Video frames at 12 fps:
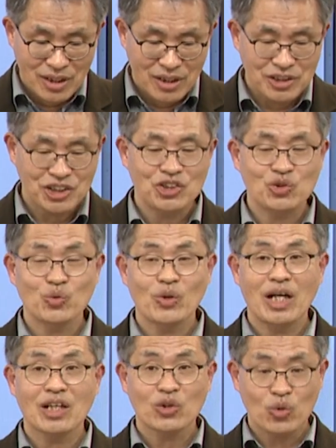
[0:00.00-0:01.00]
어,
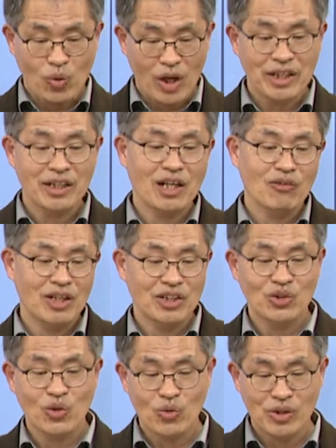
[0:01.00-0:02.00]
신유학, 도학이라고
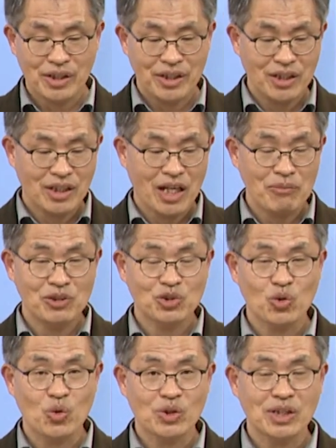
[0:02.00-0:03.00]
하는 용어를 기억하면
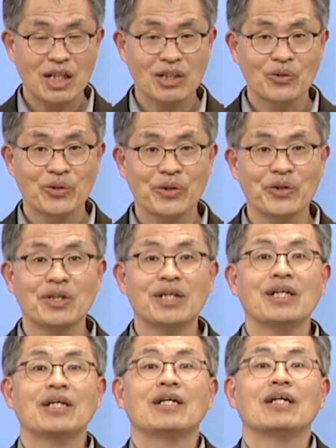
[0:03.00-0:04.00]
좋을 것 같고요.
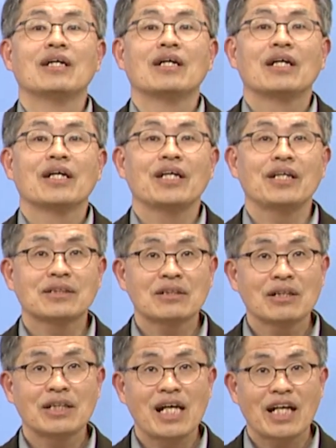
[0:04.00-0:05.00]
이
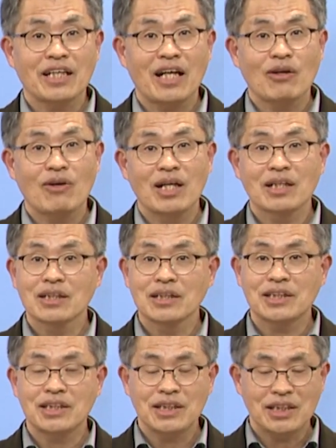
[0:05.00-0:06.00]
성리학이라고 하는
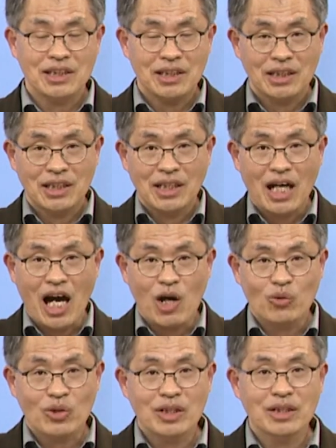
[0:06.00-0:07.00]
것이
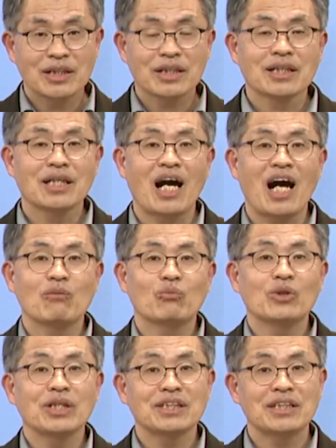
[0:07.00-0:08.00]
아우르는 그
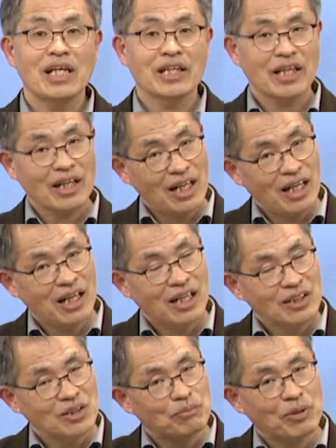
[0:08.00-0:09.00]
학문의 세계가
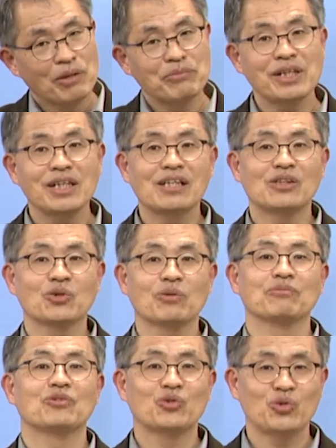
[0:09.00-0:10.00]
그 범위를
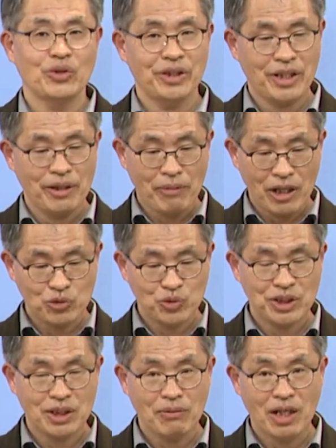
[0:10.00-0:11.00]
좀 주의 있게
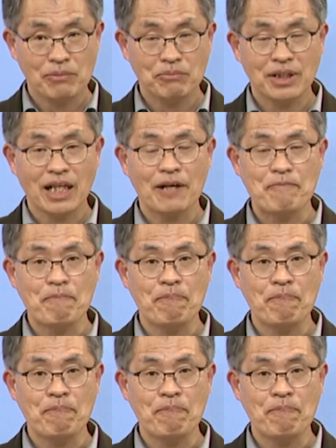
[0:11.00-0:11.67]
봐주시기 바랍니다.